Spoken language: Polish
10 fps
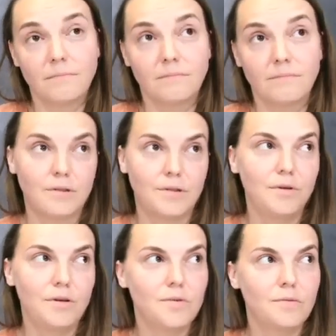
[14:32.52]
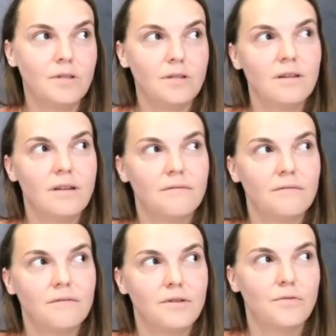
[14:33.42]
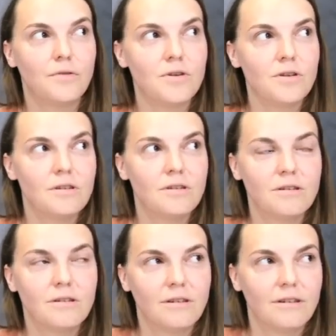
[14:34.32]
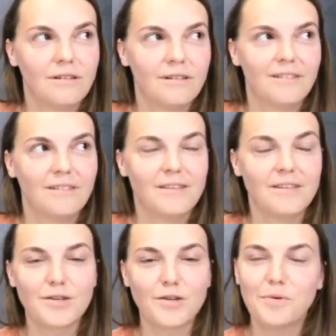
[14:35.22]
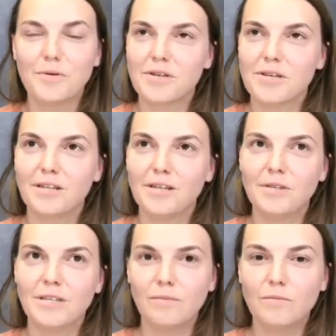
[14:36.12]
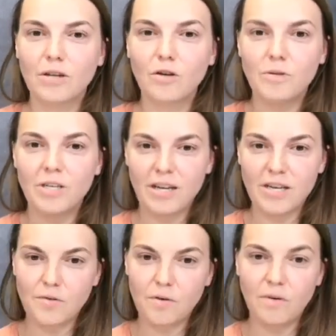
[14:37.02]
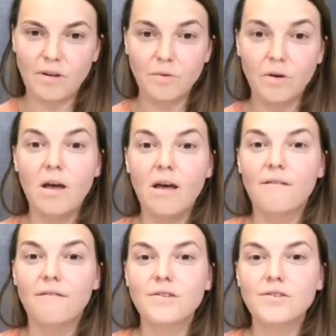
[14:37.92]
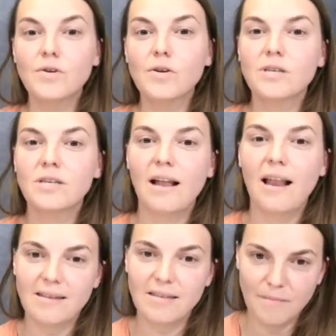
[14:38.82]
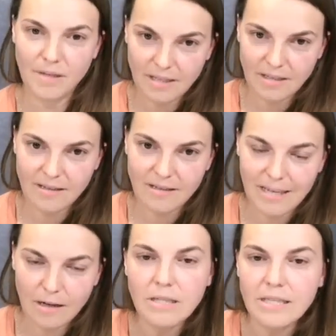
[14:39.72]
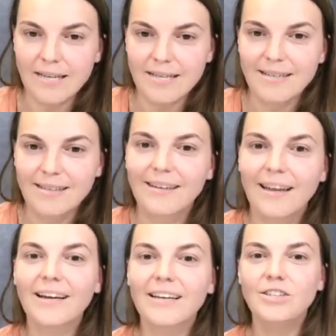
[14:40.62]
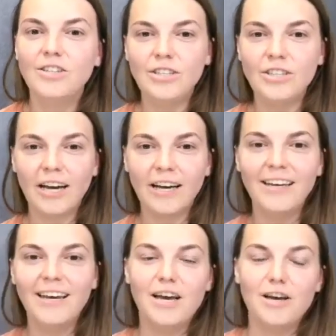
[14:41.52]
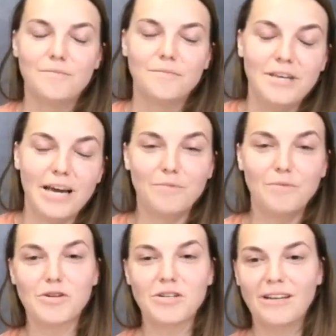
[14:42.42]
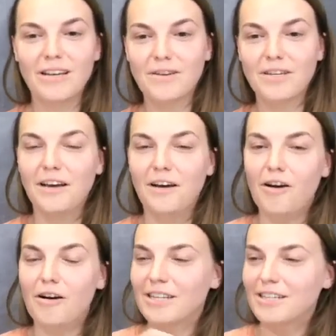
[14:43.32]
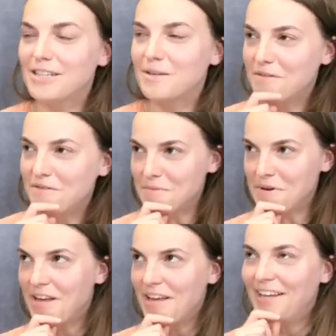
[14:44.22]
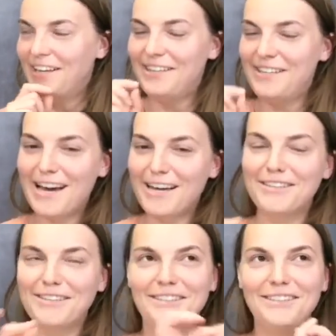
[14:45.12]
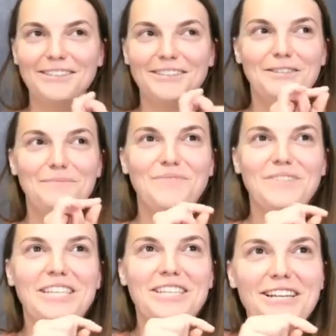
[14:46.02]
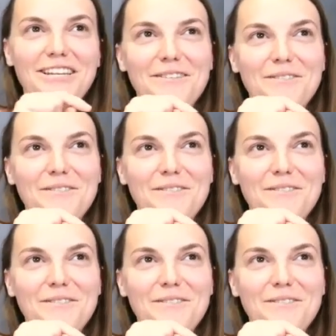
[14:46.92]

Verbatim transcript: no, związku się nie da wytworzyć ze sobą czy z kimś, ale można go przetransformować, bo wy związki, relacje macie cały czas, tak? Dzisiaj, jakby można nazwać, o, tak się zabawimy. Jak, y, y, jeżeli